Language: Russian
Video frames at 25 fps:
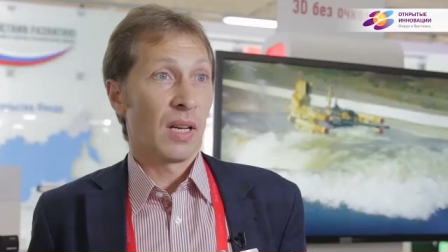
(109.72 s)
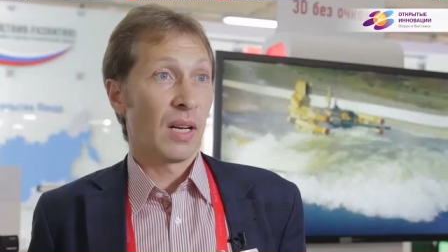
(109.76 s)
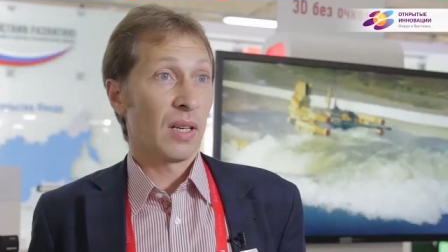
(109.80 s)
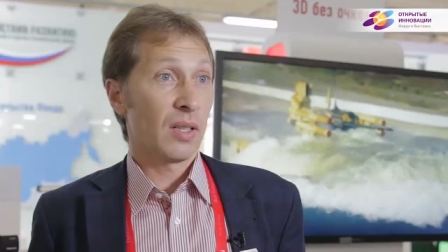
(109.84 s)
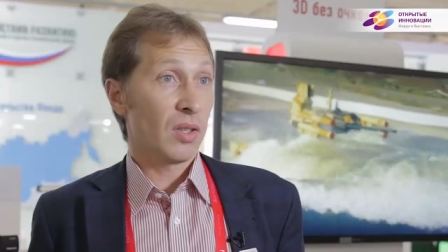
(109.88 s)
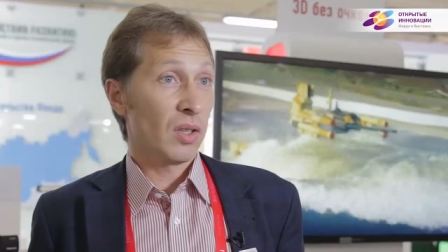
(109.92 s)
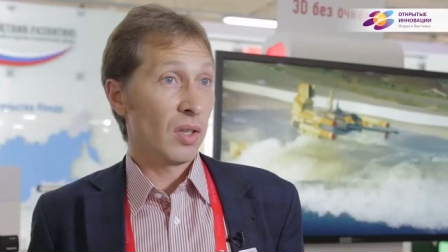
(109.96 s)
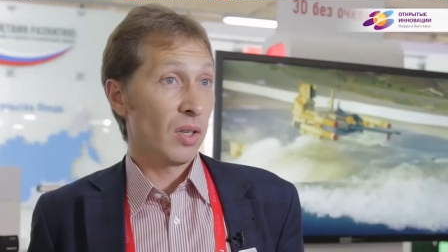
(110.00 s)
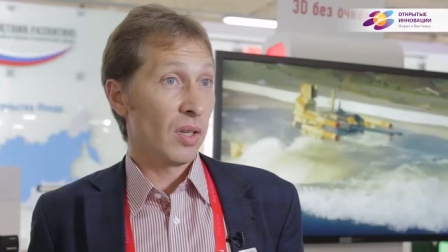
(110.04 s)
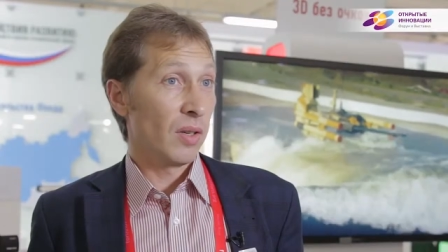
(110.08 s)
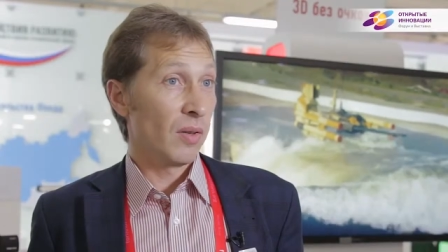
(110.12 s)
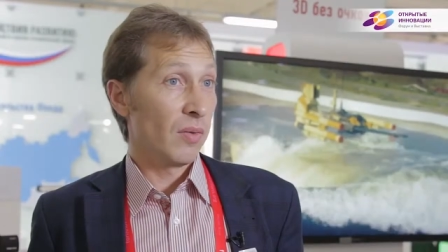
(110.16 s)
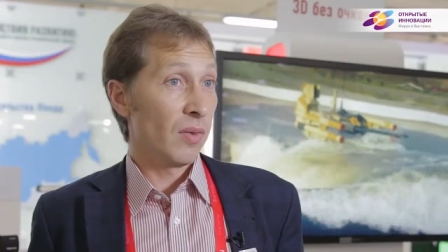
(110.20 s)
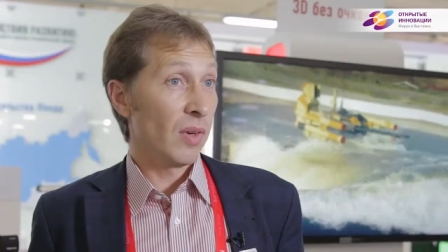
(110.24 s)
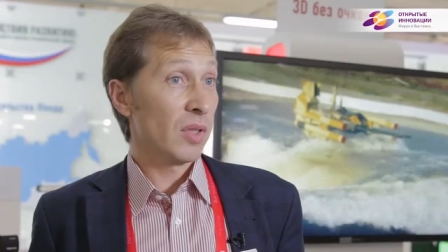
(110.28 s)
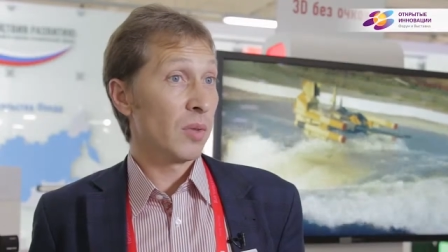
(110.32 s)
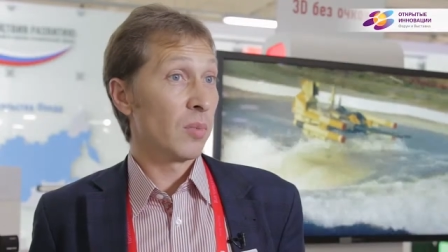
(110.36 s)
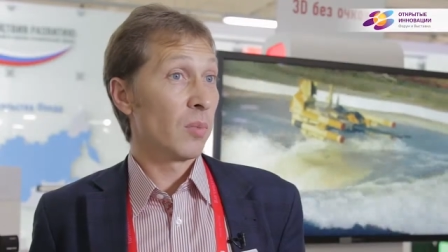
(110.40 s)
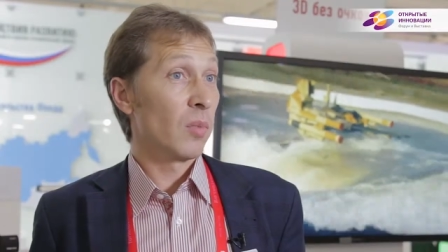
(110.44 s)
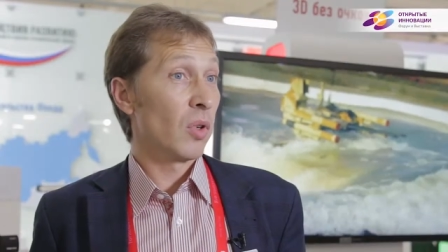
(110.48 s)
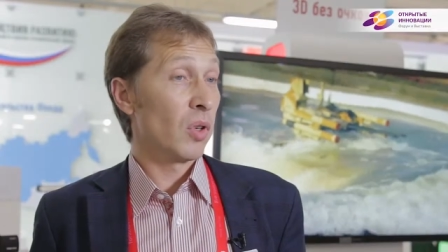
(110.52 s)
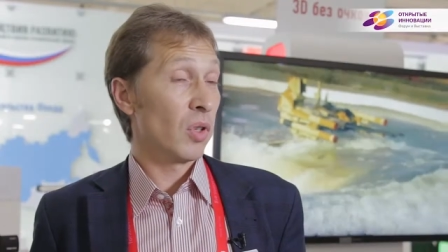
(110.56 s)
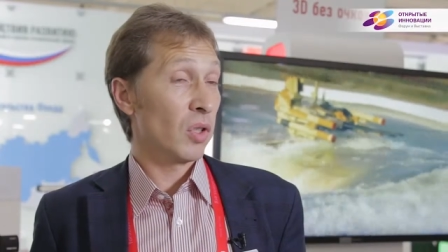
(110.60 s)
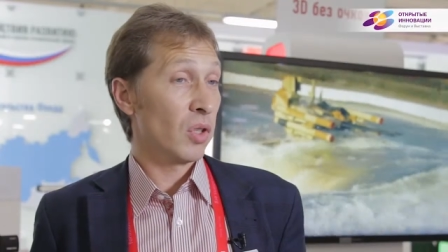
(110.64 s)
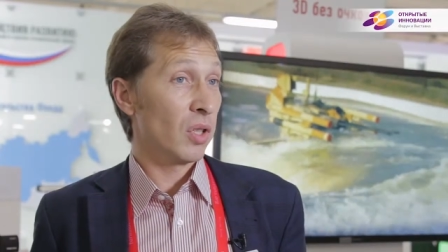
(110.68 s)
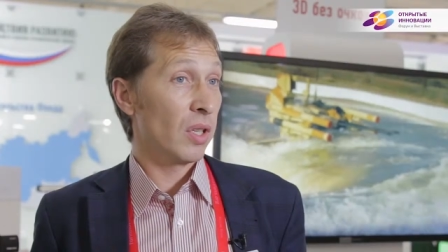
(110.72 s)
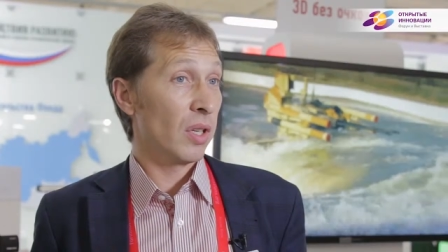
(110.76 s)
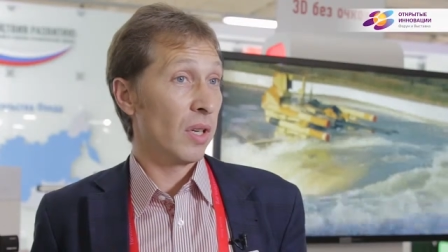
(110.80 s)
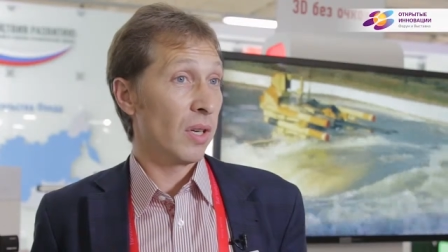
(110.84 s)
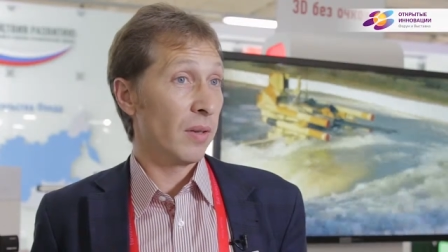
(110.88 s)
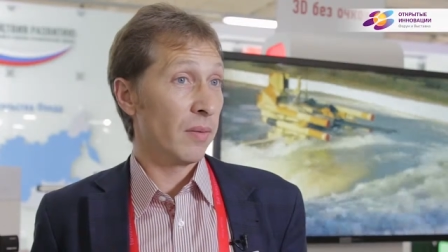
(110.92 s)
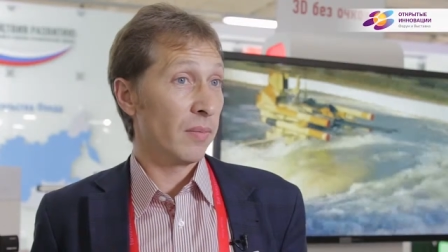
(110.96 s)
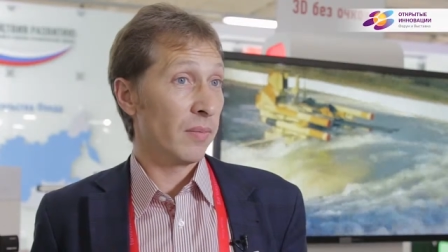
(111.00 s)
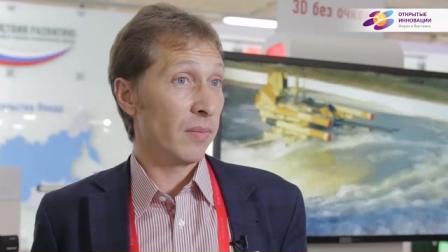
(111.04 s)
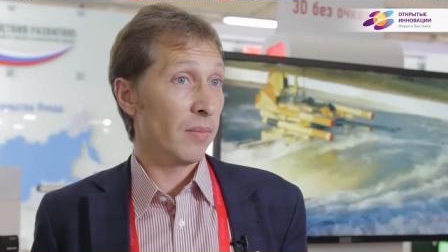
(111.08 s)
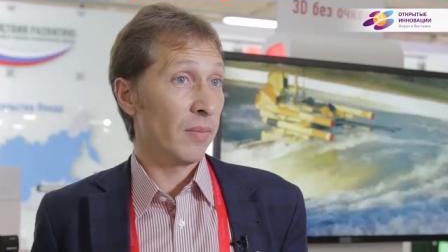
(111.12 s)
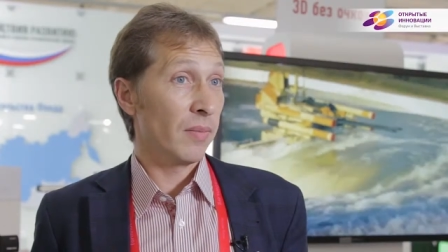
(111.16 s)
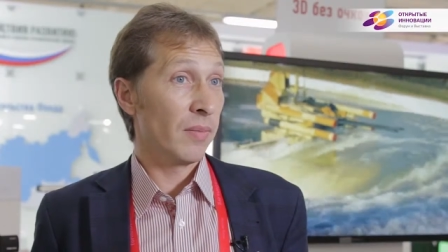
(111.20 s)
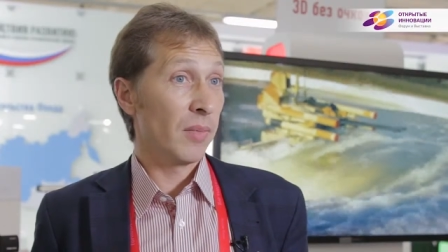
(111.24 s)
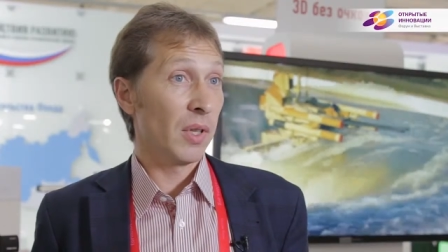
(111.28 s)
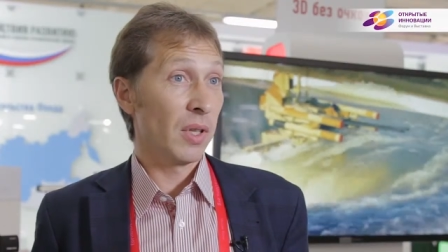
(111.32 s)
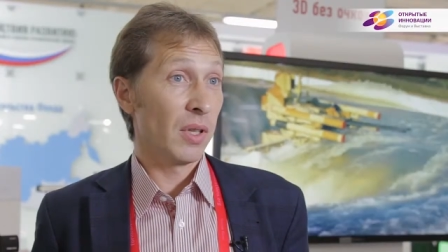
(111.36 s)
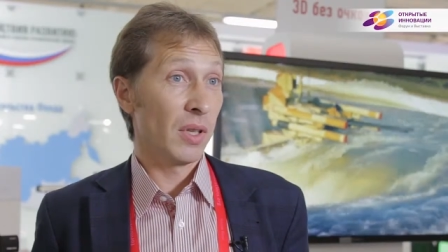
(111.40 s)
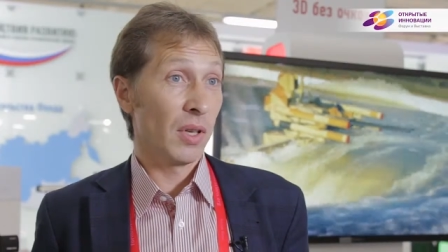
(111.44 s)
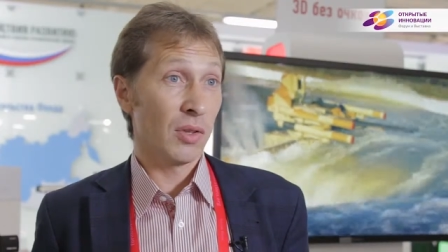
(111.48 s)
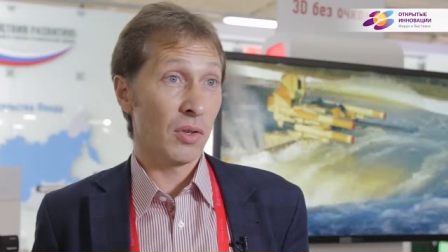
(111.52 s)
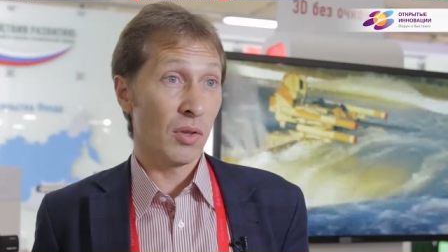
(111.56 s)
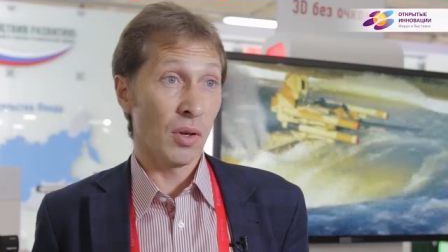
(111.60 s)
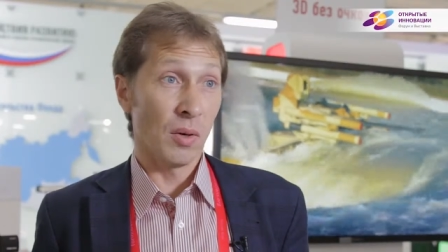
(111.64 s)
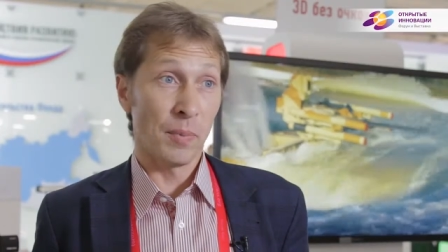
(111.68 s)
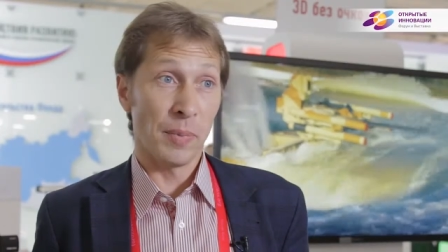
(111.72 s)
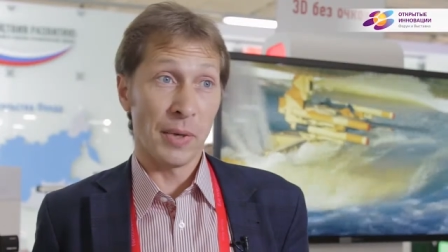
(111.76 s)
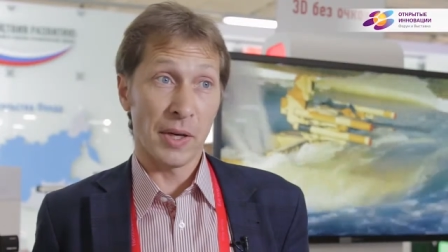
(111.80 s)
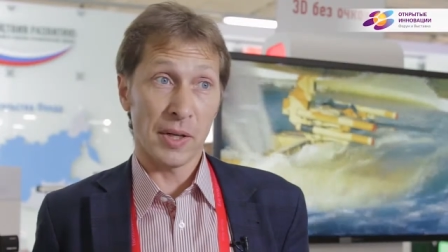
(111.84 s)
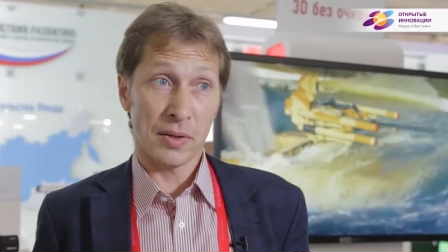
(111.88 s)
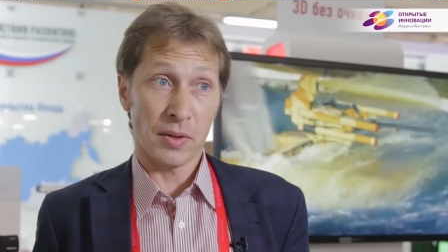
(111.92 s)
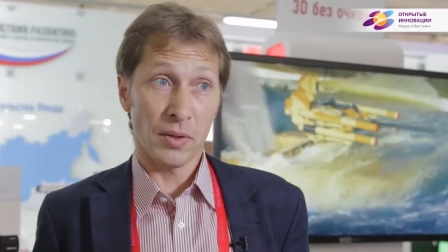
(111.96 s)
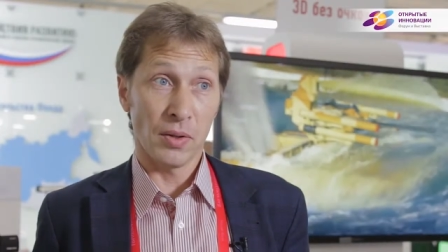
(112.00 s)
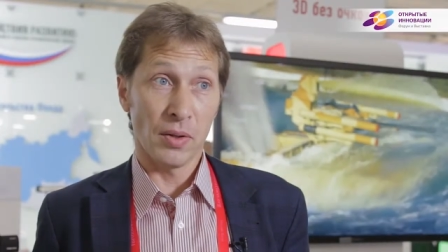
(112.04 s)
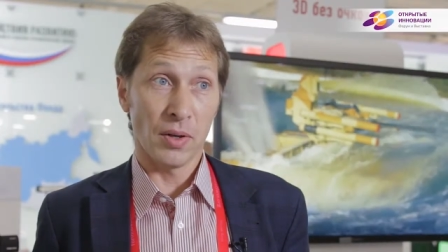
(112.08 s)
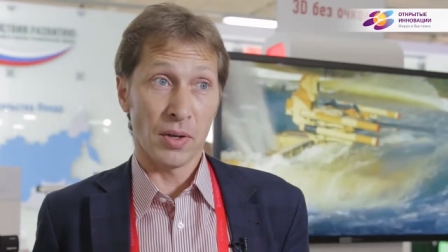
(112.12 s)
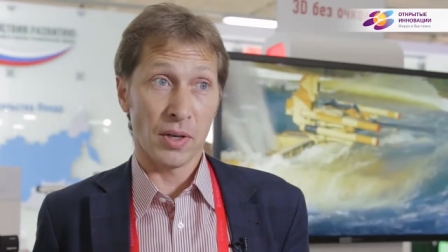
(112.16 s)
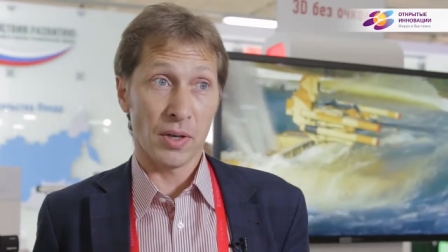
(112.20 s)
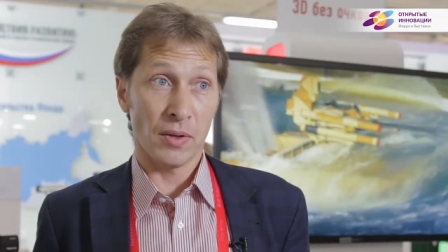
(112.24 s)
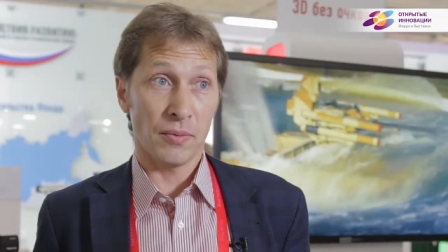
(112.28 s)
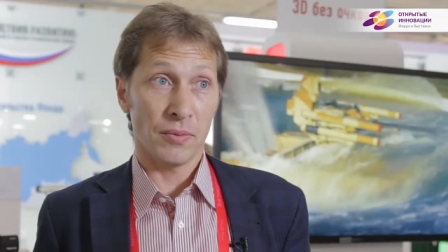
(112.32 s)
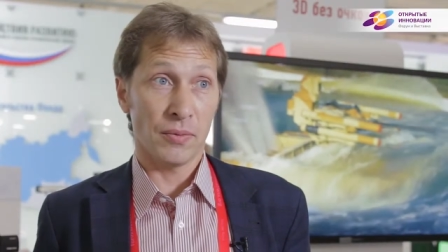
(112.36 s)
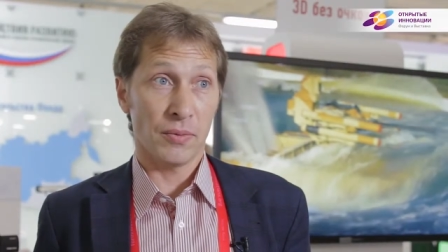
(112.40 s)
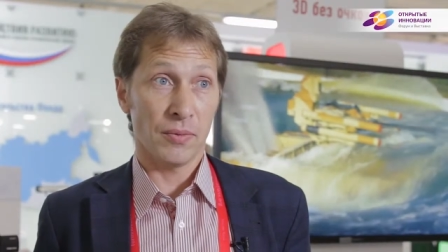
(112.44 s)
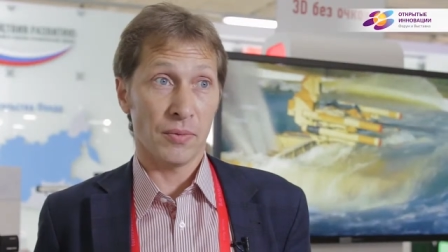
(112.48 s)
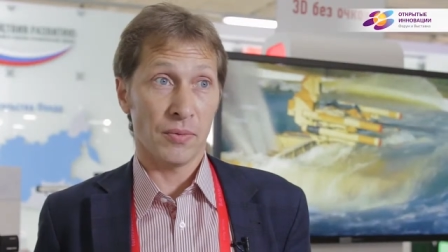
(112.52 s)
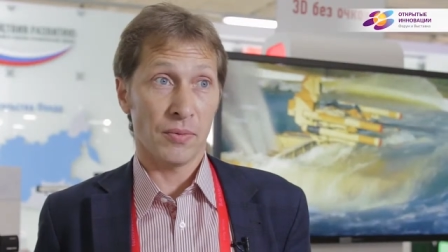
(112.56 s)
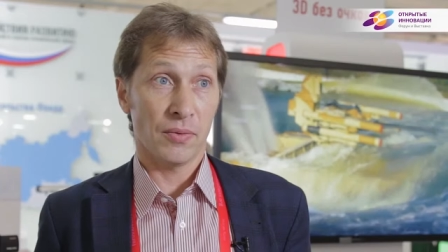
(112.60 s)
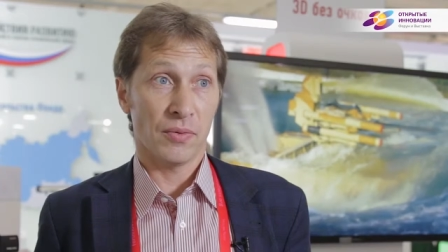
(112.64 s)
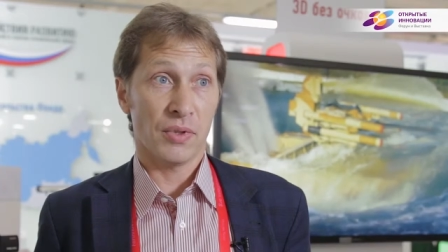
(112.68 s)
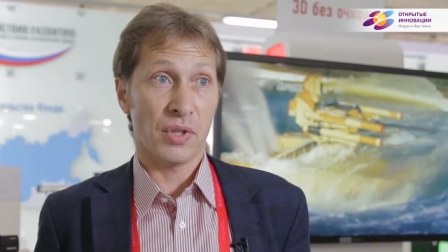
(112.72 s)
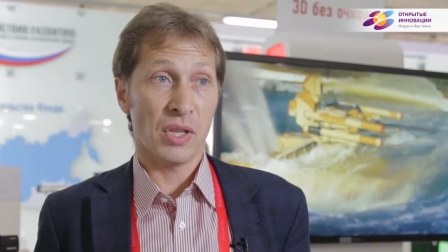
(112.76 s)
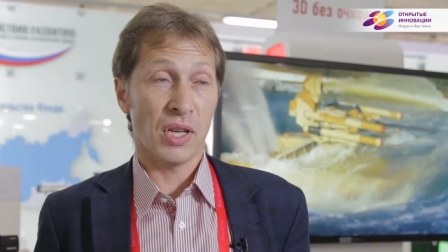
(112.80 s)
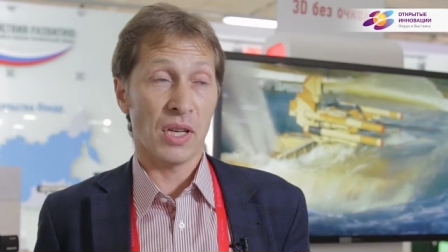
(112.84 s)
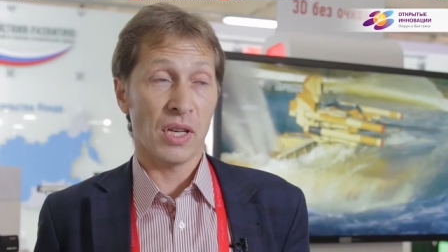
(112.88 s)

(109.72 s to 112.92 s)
Также, возможно, мы найдем партнеров, в